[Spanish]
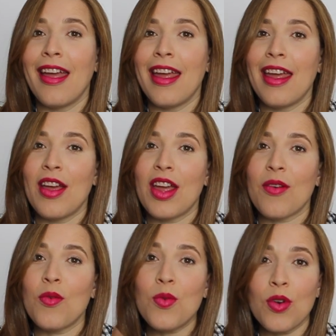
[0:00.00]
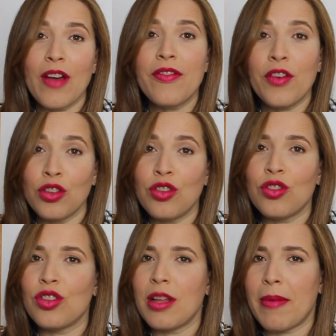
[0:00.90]
eh, una foto
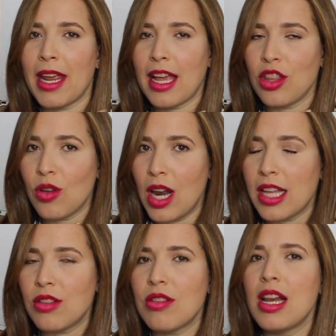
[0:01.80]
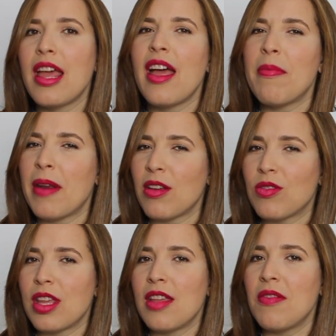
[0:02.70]
donde aparezcan todas las tonalidades para que
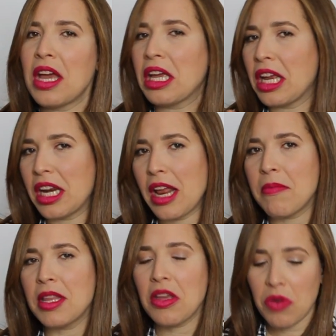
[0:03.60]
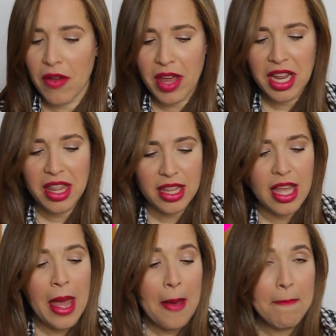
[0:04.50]
ustedes vean que realmente hay una variedad
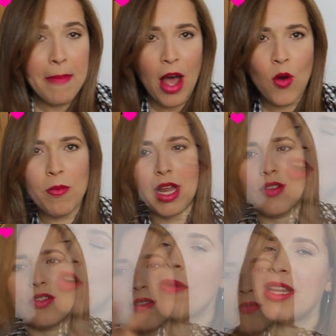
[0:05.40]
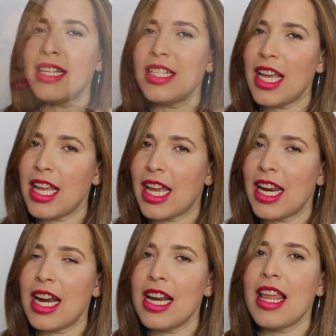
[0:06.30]
más o menos. Los mate shaker
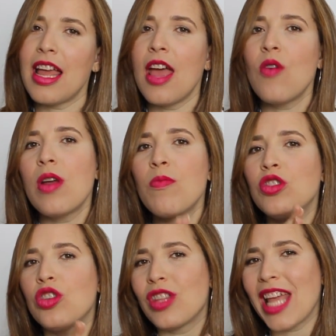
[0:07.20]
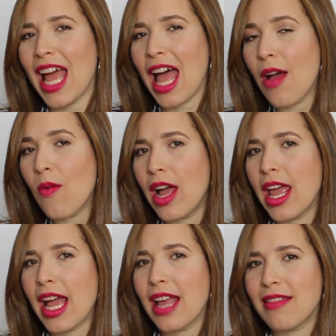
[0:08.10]
en realidad es una emulsión de agua
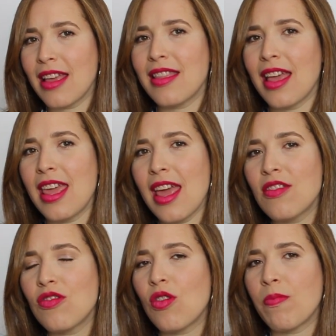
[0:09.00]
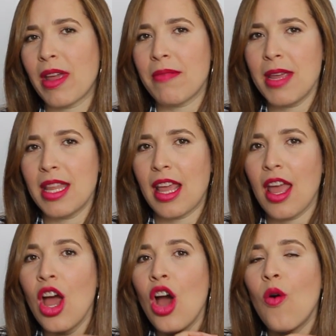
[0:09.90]
en aceite y esto permite
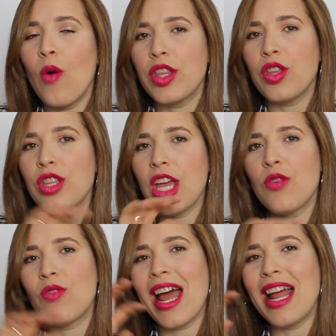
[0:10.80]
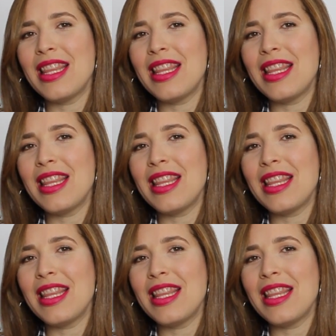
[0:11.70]
o esto tiene una